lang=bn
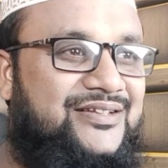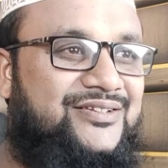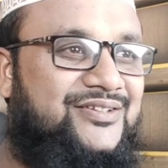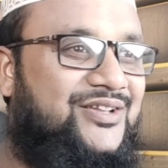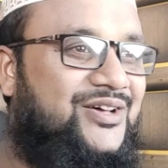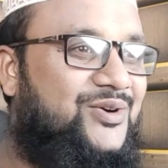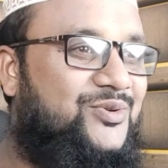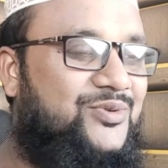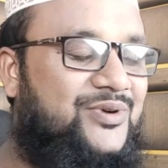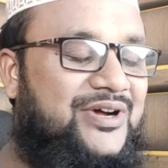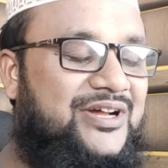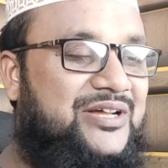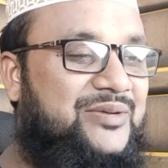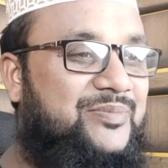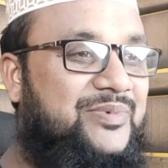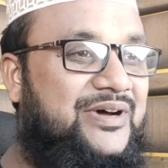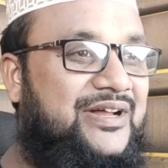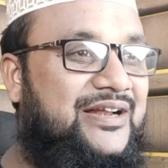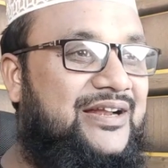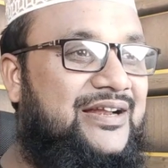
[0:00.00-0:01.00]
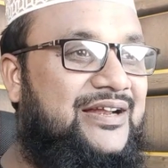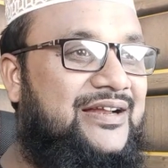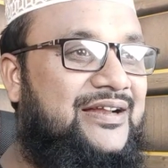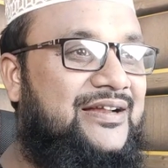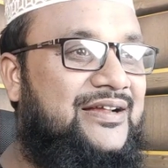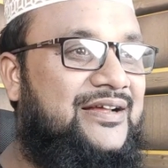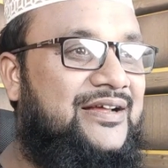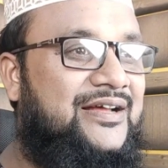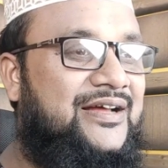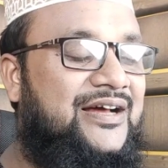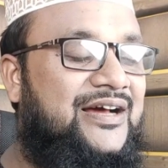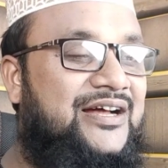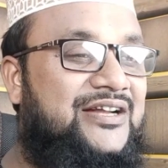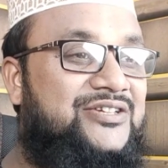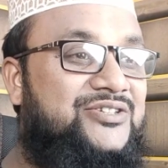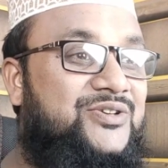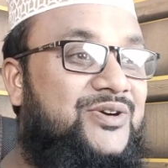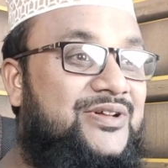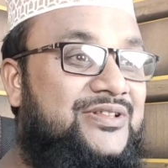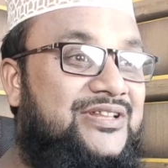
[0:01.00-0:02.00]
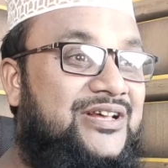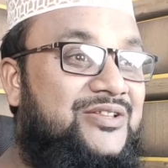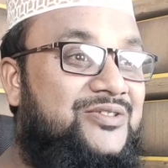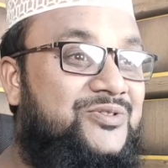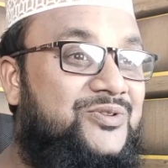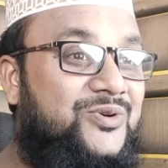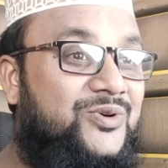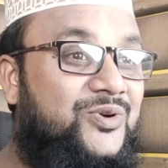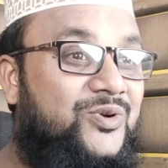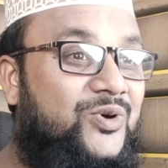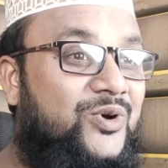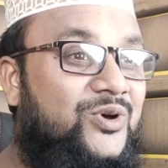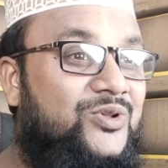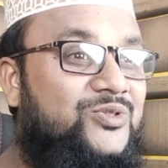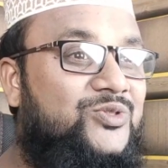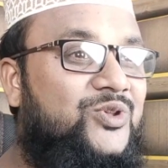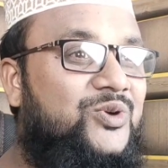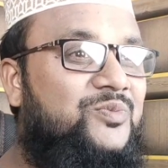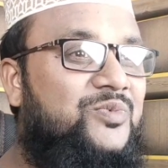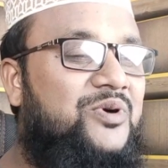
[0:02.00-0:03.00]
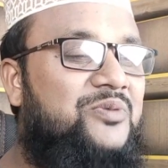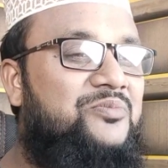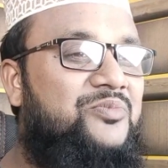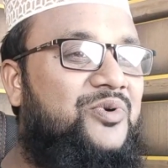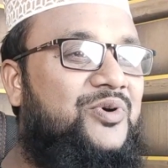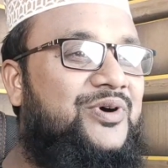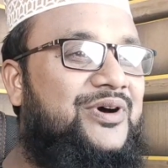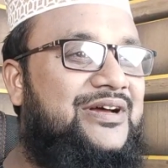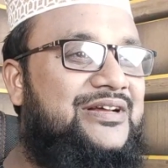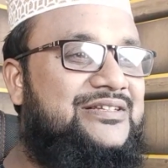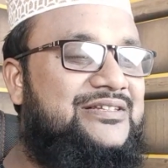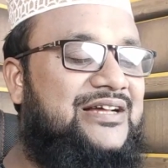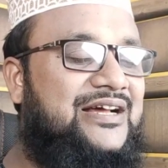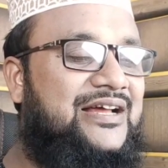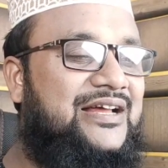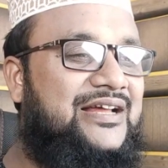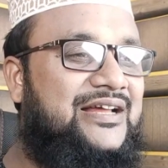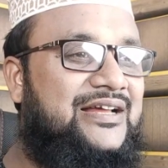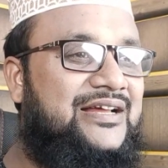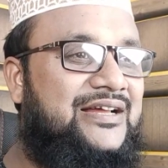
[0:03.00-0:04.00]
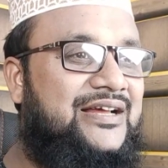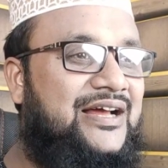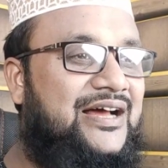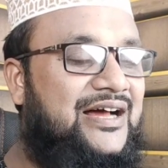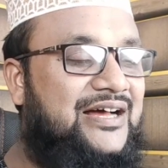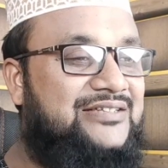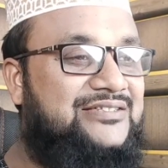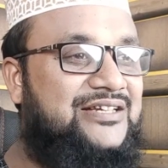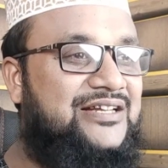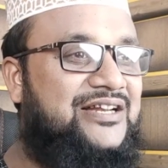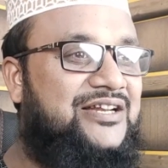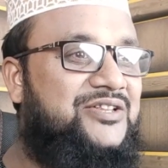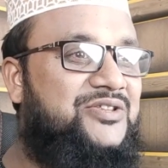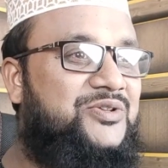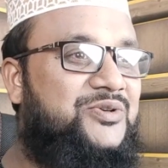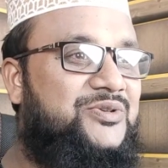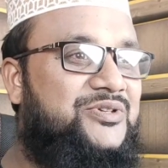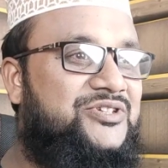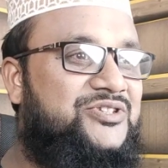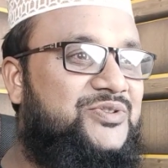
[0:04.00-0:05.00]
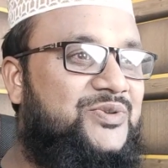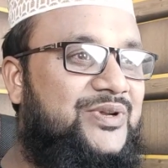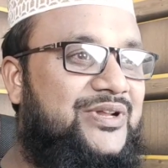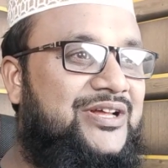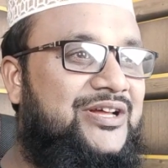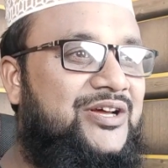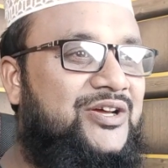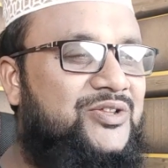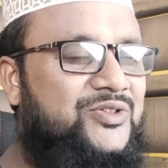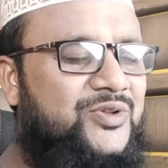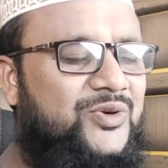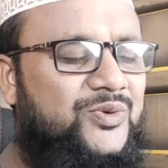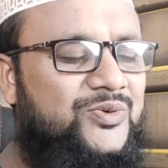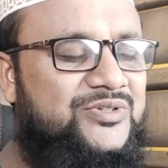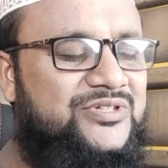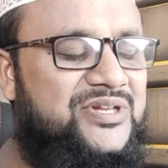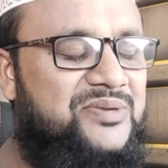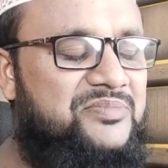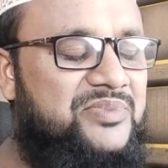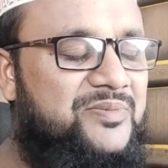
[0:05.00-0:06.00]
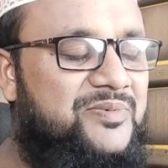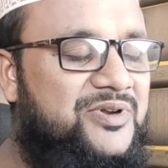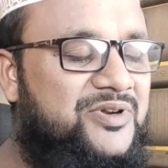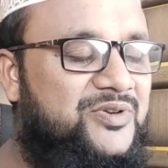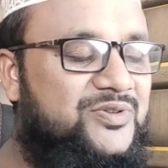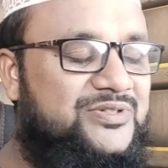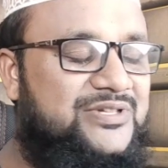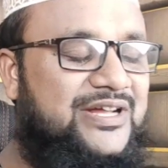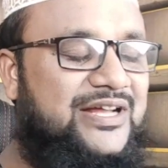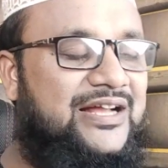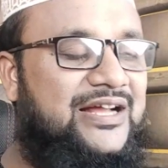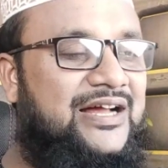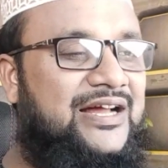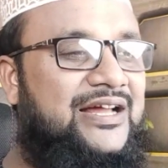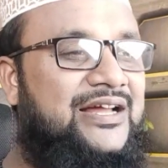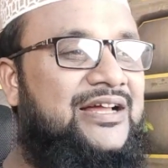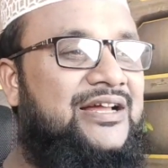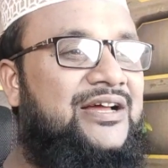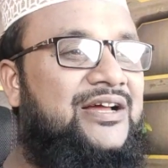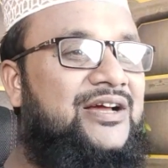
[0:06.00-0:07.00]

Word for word: আল্লাহ আকবার আর শয়তান তখন হতভম্ব হয়ে যায় আজানের ধ্বনি শোনে তখন সে বিভিন্ন জায়গায়